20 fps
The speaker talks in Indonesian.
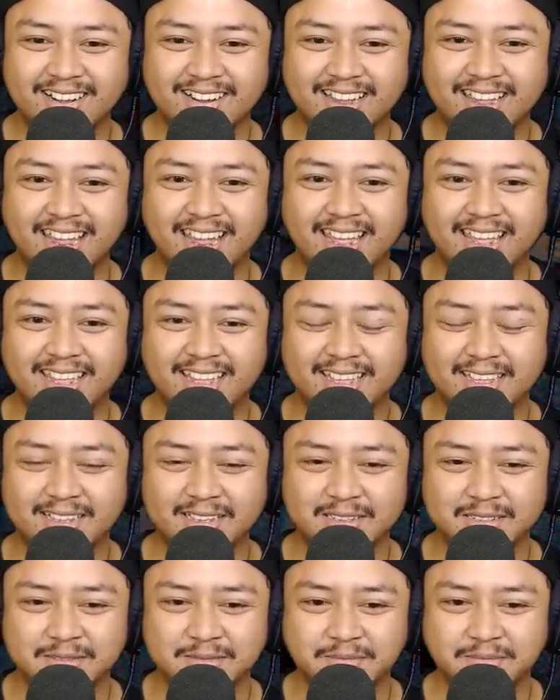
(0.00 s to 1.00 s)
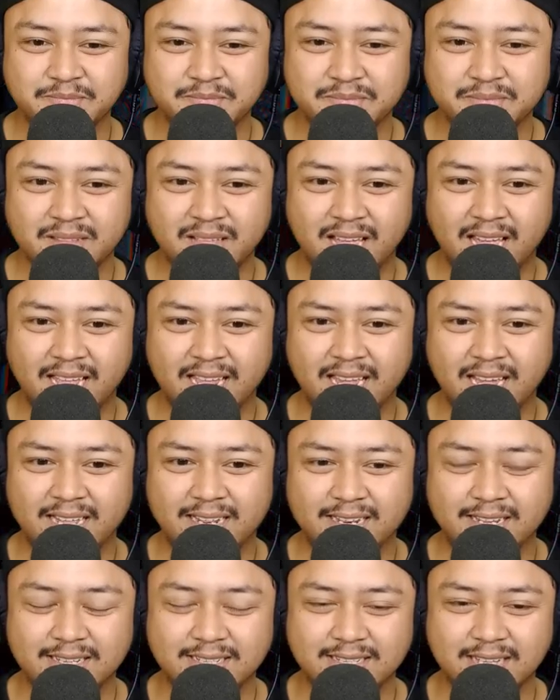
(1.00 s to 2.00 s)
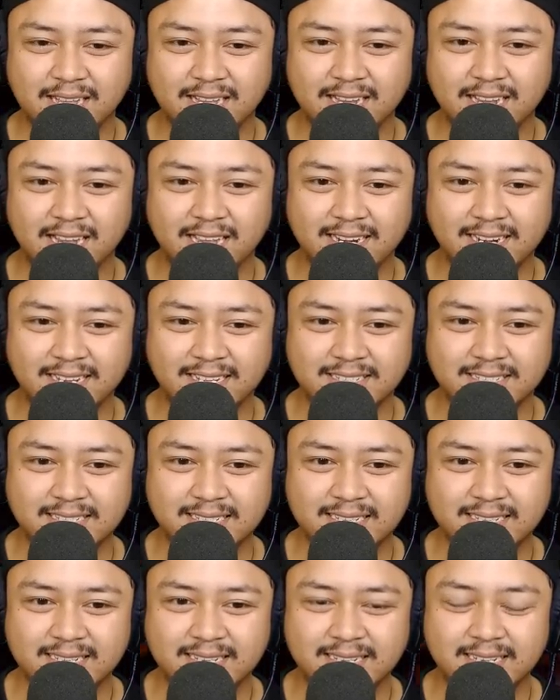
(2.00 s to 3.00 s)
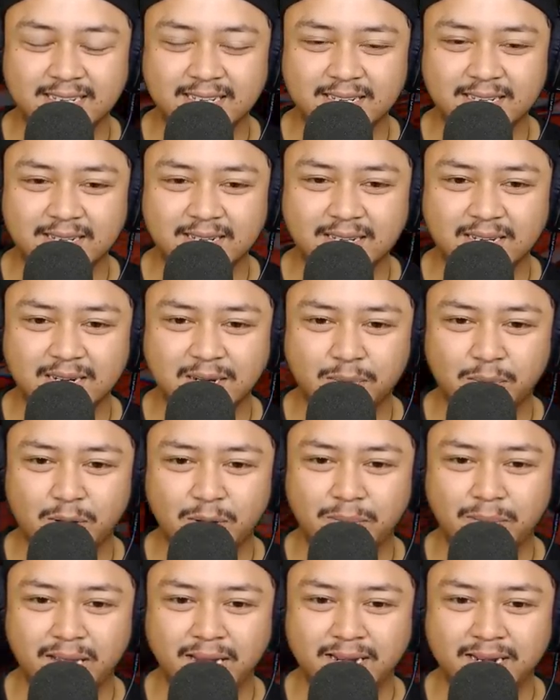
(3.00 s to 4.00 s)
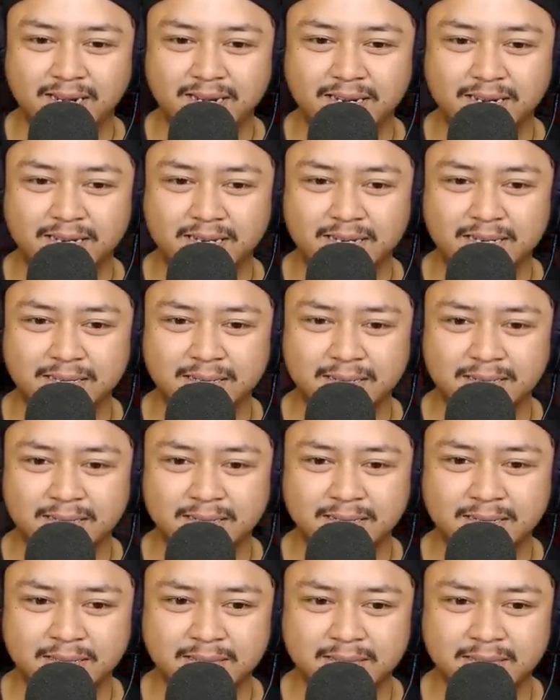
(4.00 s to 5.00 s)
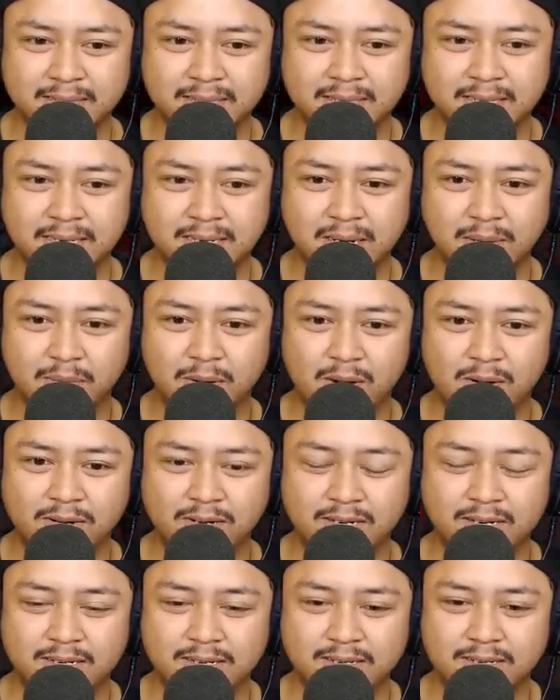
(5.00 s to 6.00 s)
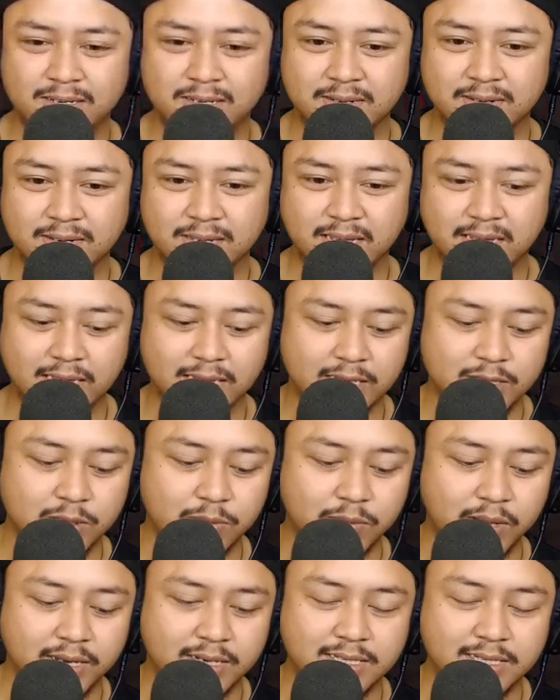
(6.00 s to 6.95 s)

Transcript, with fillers: okay. I got this, I got this. Mohon man. Mohon. Oke, okay, kita coba